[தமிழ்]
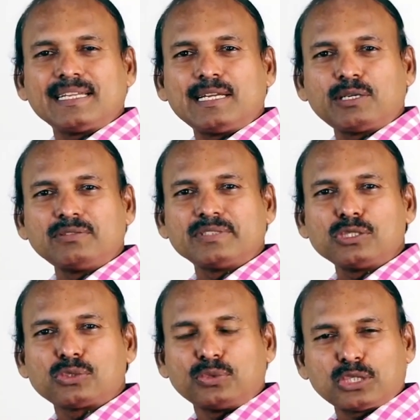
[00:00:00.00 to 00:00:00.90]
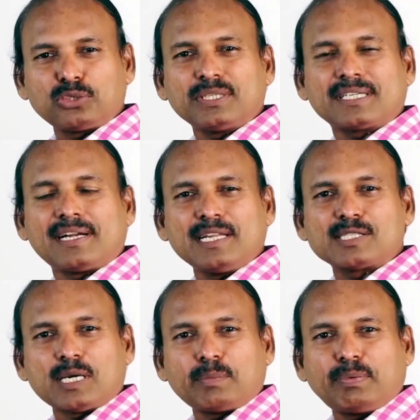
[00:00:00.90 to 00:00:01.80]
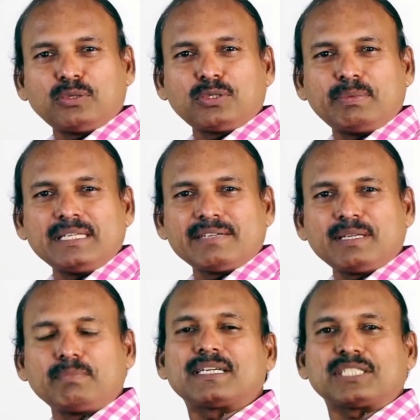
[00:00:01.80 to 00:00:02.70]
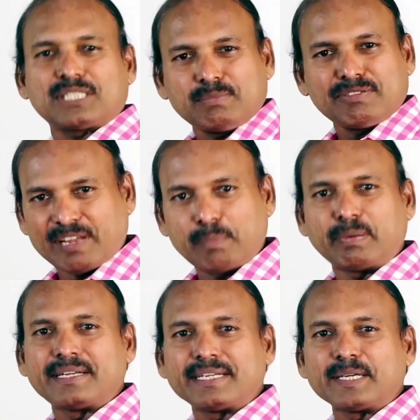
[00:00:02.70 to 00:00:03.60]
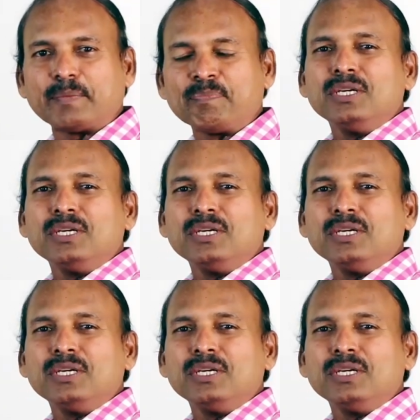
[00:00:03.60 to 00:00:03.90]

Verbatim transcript: எல்லோரும் வந்து சுட சுட காலையில் சாப்பிடணும் அப்படின்னாவே ரொம்ப கஷ்டமாக ஃபீல் பண்ணுறாங்க